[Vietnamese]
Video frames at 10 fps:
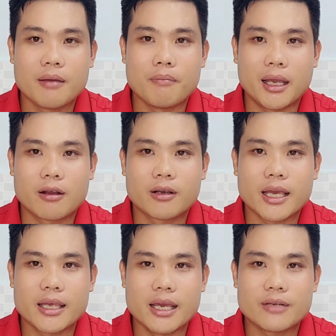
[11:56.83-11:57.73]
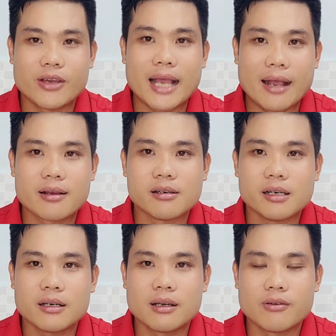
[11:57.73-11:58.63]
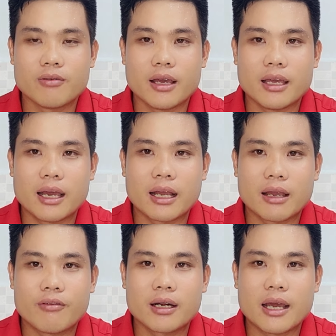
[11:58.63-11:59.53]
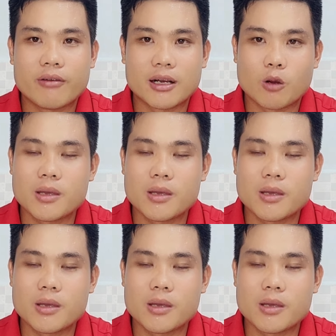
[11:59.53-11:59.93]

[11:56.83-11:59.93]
mẹ con nhà dê phải ngã ngửa về à, cái vấn đề và cũng